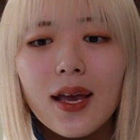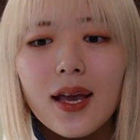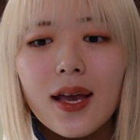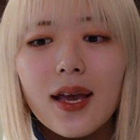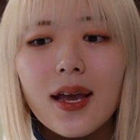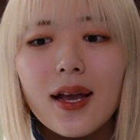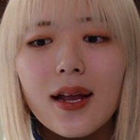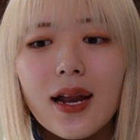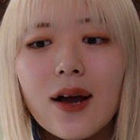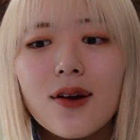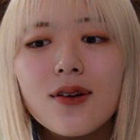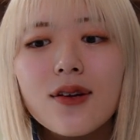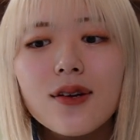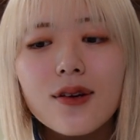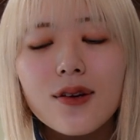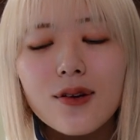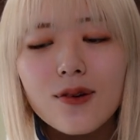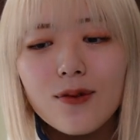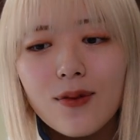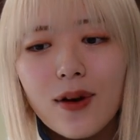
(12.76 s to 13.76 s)
えー、
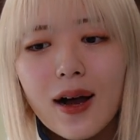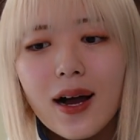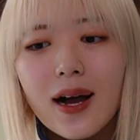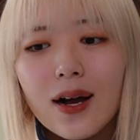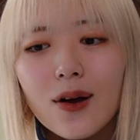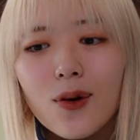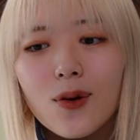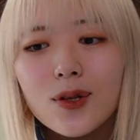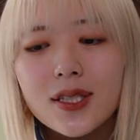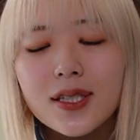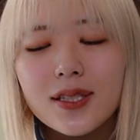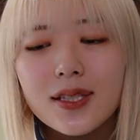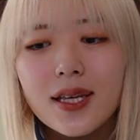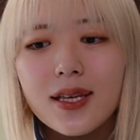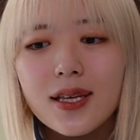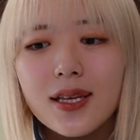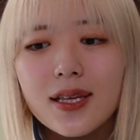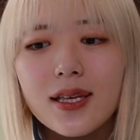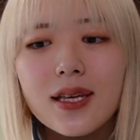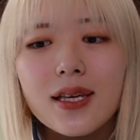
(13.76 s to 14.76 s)
ラウルくんは個人
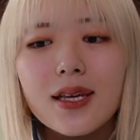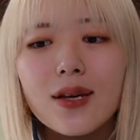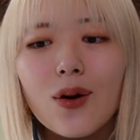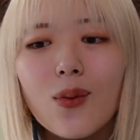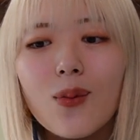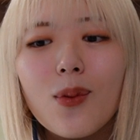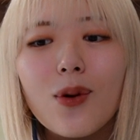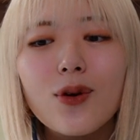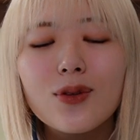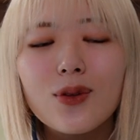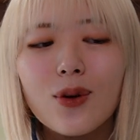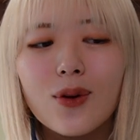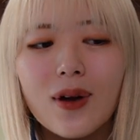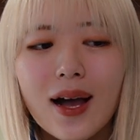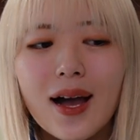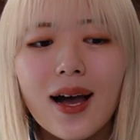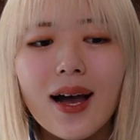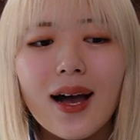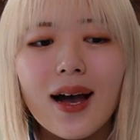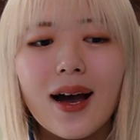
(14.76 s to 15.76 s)
的に思うの
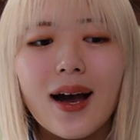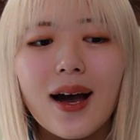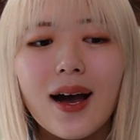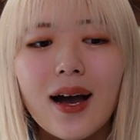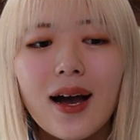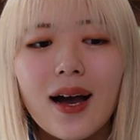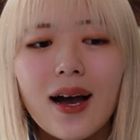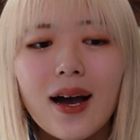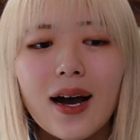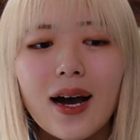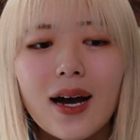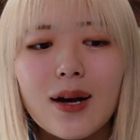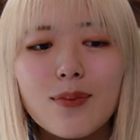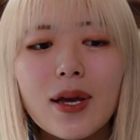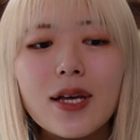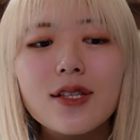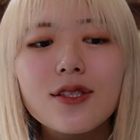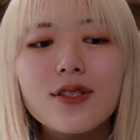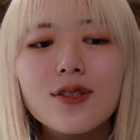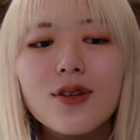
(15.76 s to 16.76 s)
が、あ
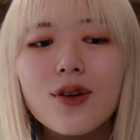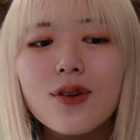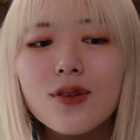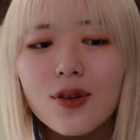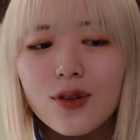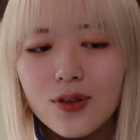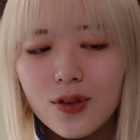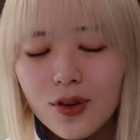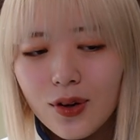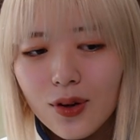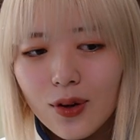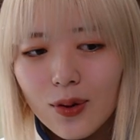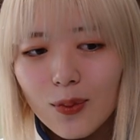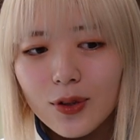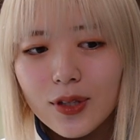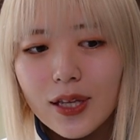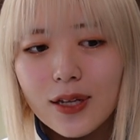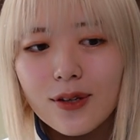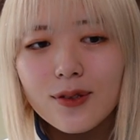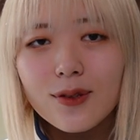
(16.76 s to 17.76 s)
メンズノンノの
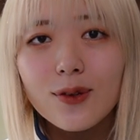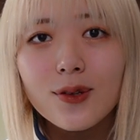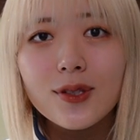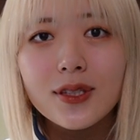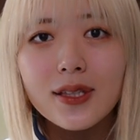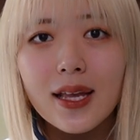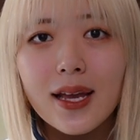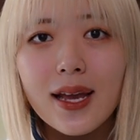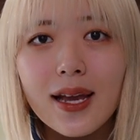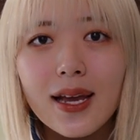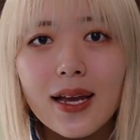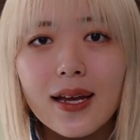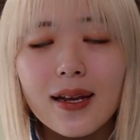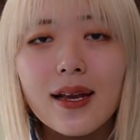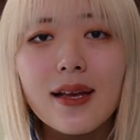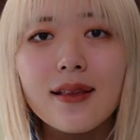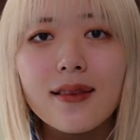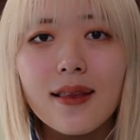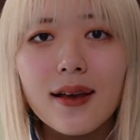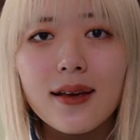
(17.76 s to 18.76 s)
モデルとして
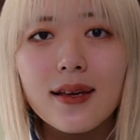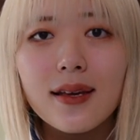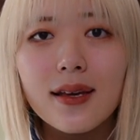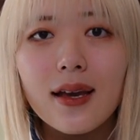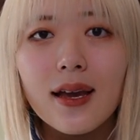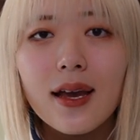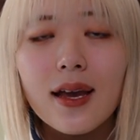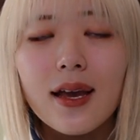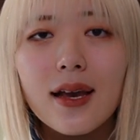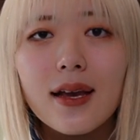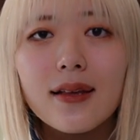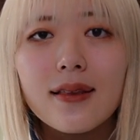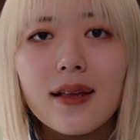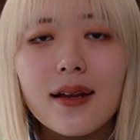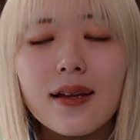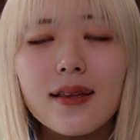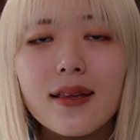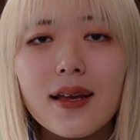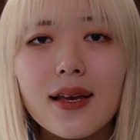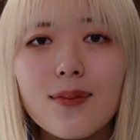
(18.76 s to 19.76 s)
連載、え
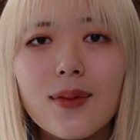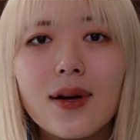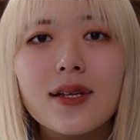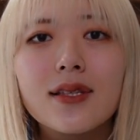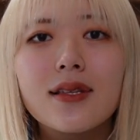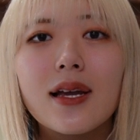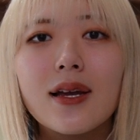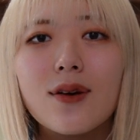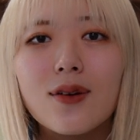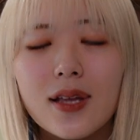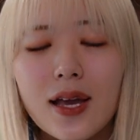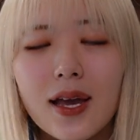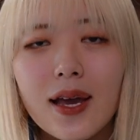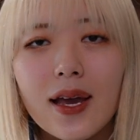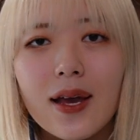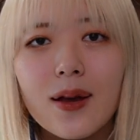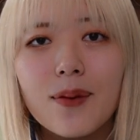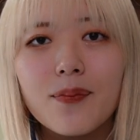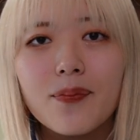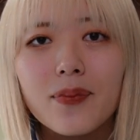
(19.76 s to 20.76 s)
されていましたよ
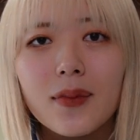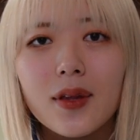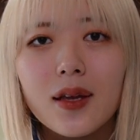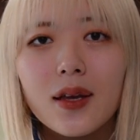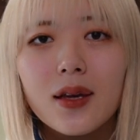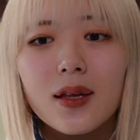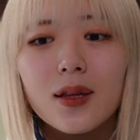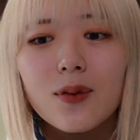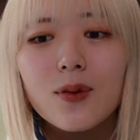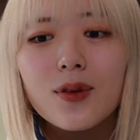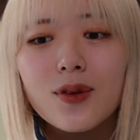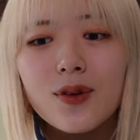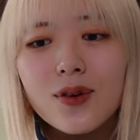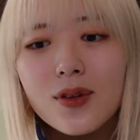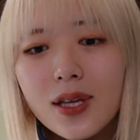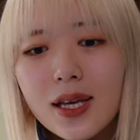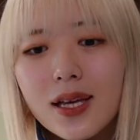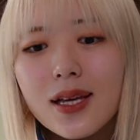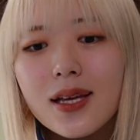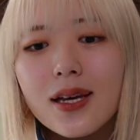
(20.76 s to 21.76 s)
ね。急
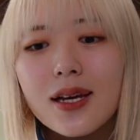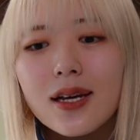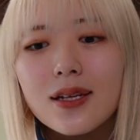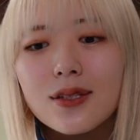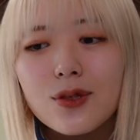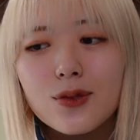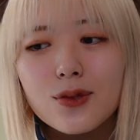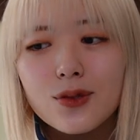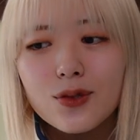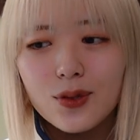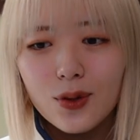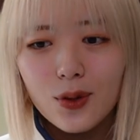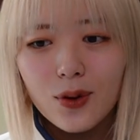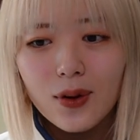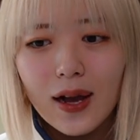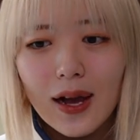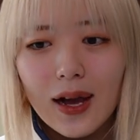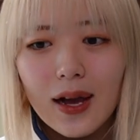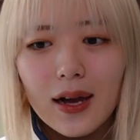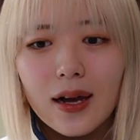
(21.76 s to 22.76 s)
に卒業
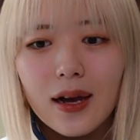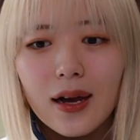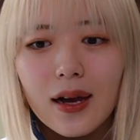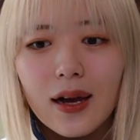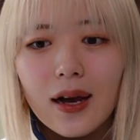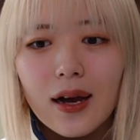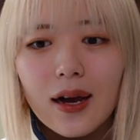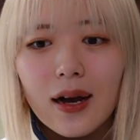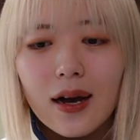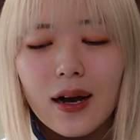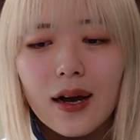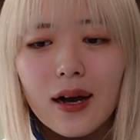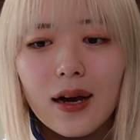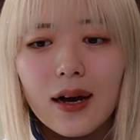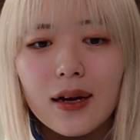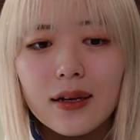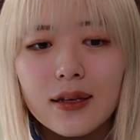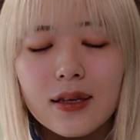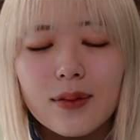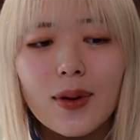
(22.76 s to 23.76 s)
が
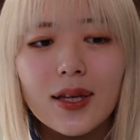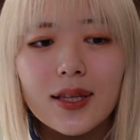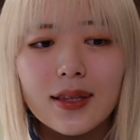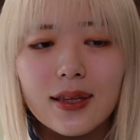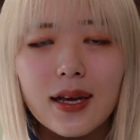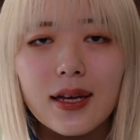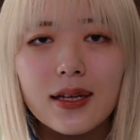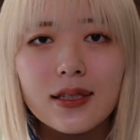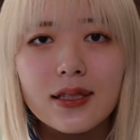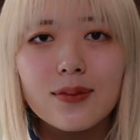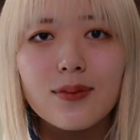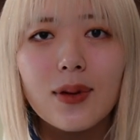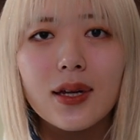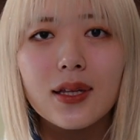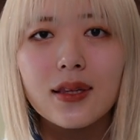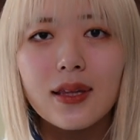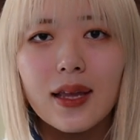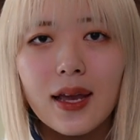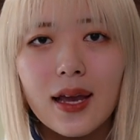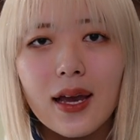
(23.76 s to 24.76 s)
あ決まってし
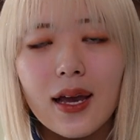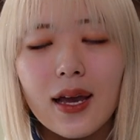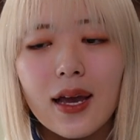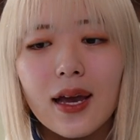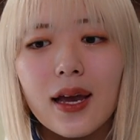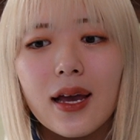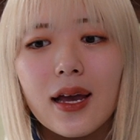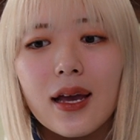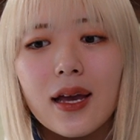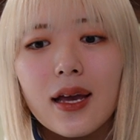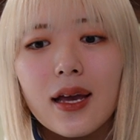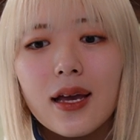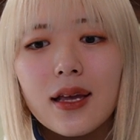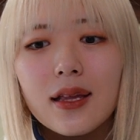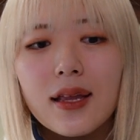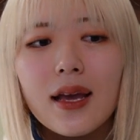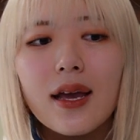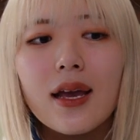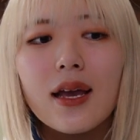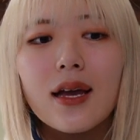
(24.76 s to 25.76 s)
まって、
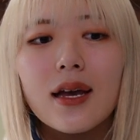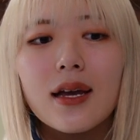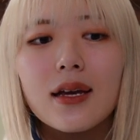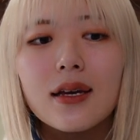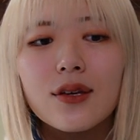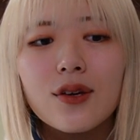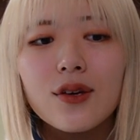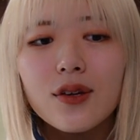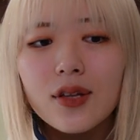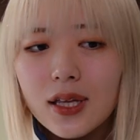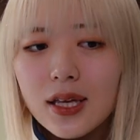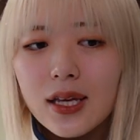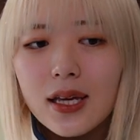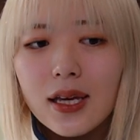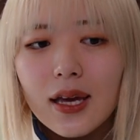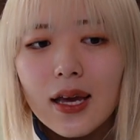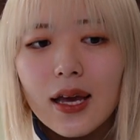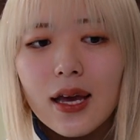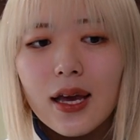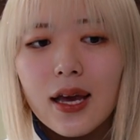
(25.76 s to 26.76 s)
で、急
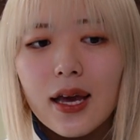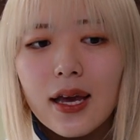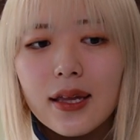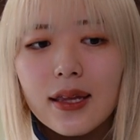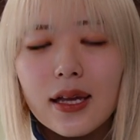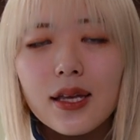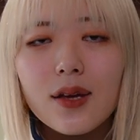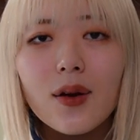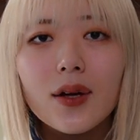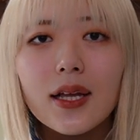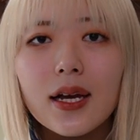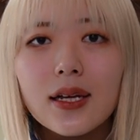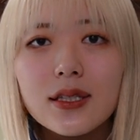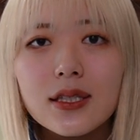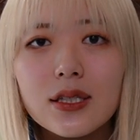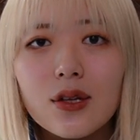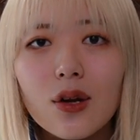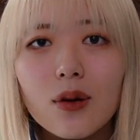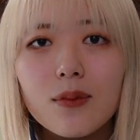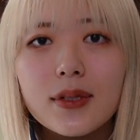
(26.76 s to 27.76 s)
に、えー、なにわ男
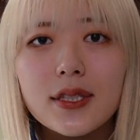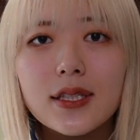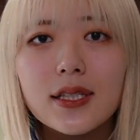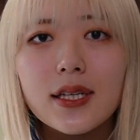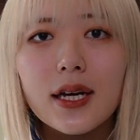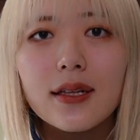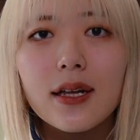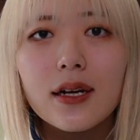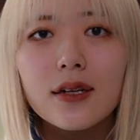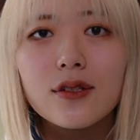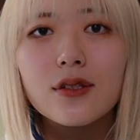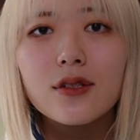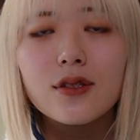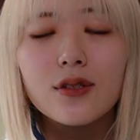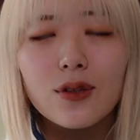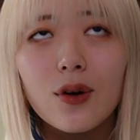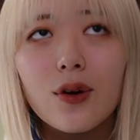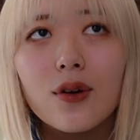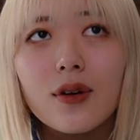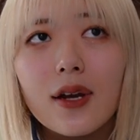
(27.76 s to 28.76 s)
子の道枝くん
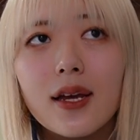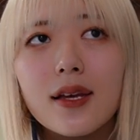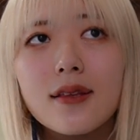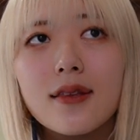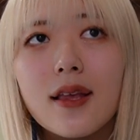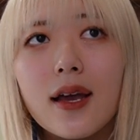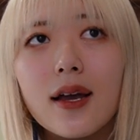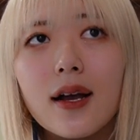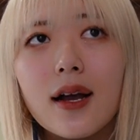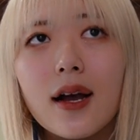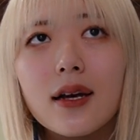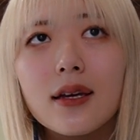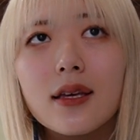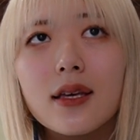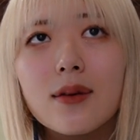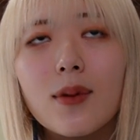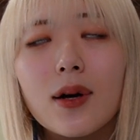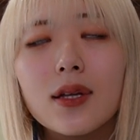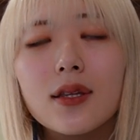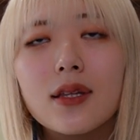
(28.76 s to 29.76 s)
の連載が
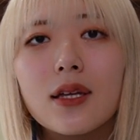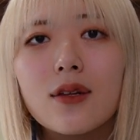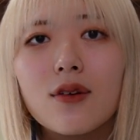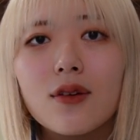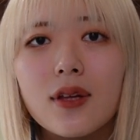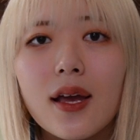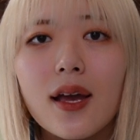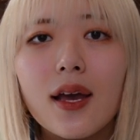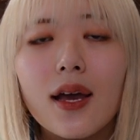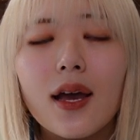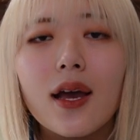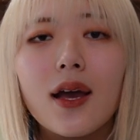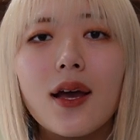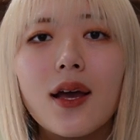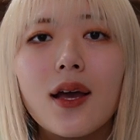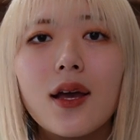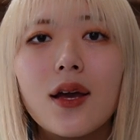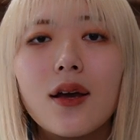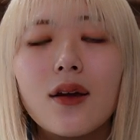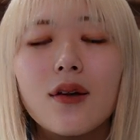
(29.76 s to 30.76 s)
決まったので、
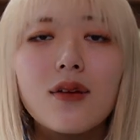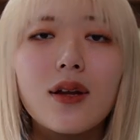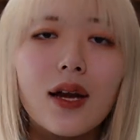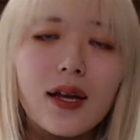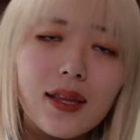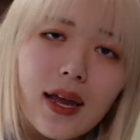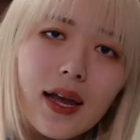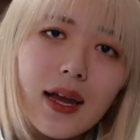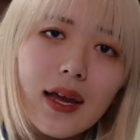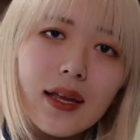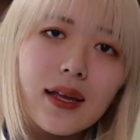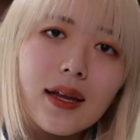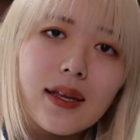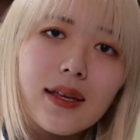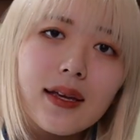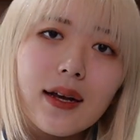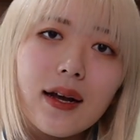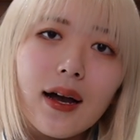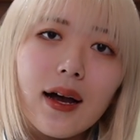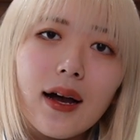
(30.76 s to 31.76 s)
裏で
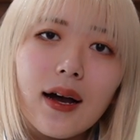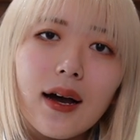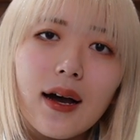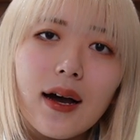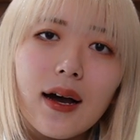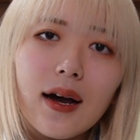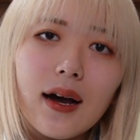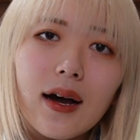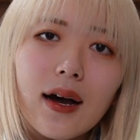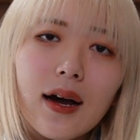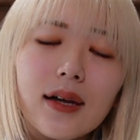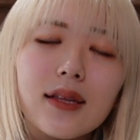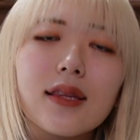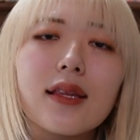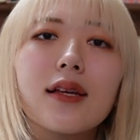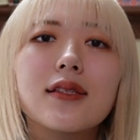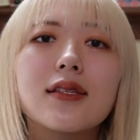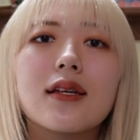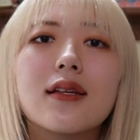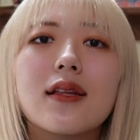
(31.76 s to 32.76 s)
何かあっ
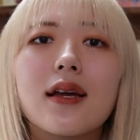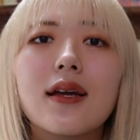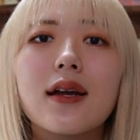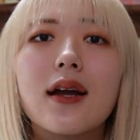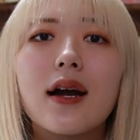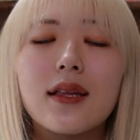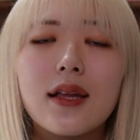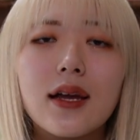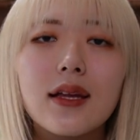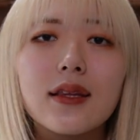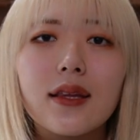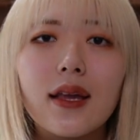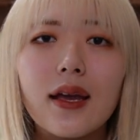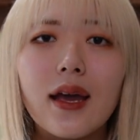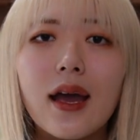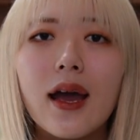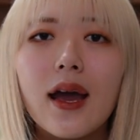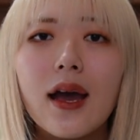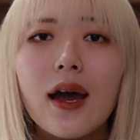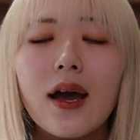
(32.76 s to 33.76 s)
たんじゃないかなっ
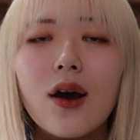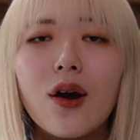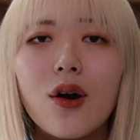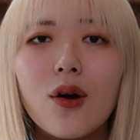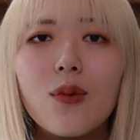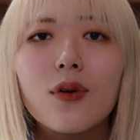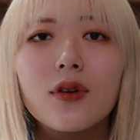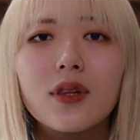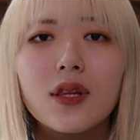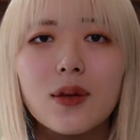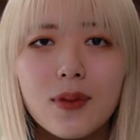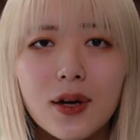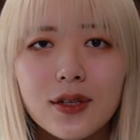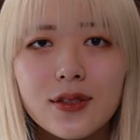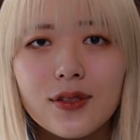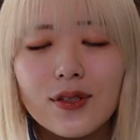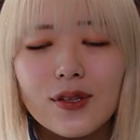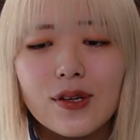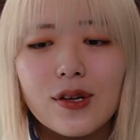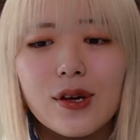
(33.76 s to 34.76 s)
て思ってま
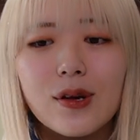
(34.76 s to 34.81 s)
す。